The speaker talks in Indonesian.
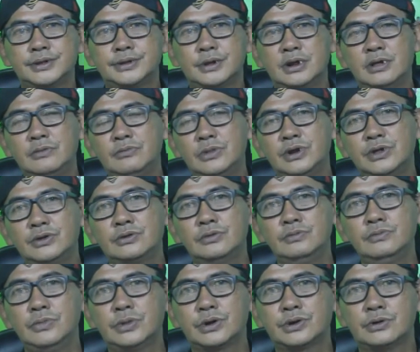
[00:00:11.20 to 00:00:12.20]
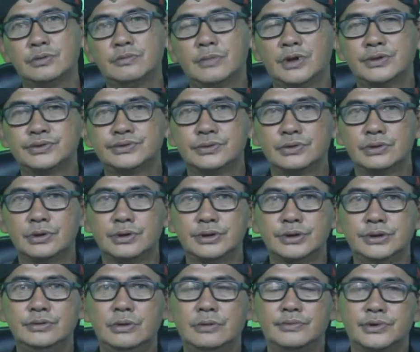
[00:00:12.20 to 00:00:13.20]
Assalamualaikum
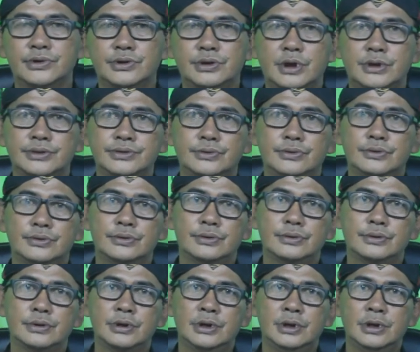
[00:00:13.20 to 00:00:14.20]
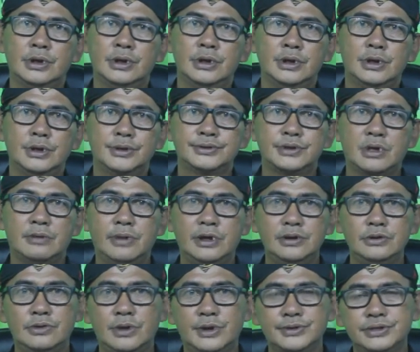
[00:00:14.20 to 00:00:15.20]
warahmatullahi wabarakatuh
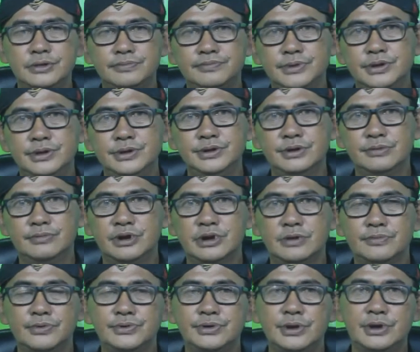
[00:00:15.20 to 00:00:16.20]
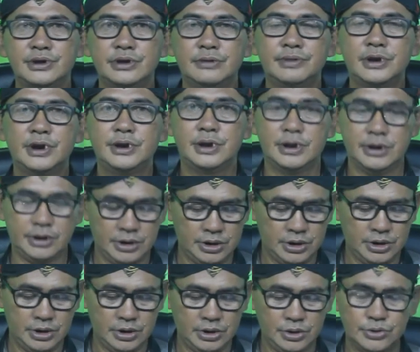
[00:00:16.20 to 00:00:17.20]
Sahabat Lugas TV dimanapun Anda berada
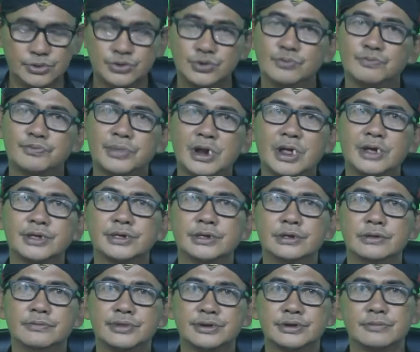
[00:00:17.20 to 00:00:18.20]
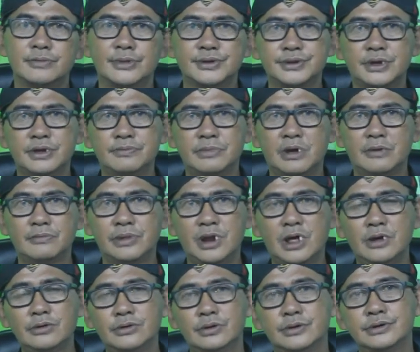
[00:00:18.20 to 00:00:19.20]
Jumpa lagi bersama saya Pak
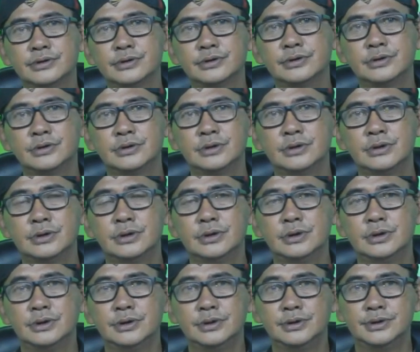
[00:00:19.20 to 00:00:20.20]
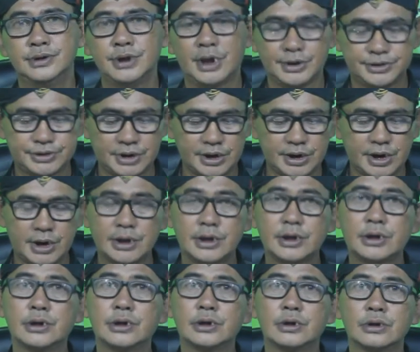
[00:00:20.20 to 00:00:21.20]
Belako Di acara
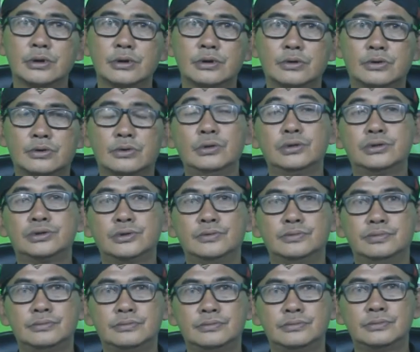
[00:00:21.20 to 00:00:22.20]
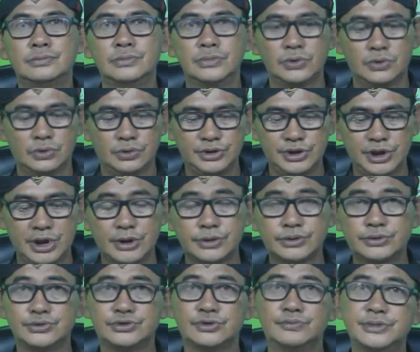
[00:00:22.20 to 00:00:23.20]
Kultum Kuliah
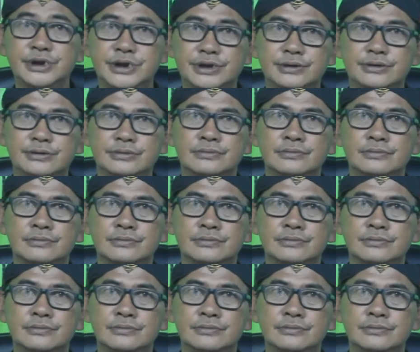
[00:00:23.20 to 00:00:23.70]
7 Menit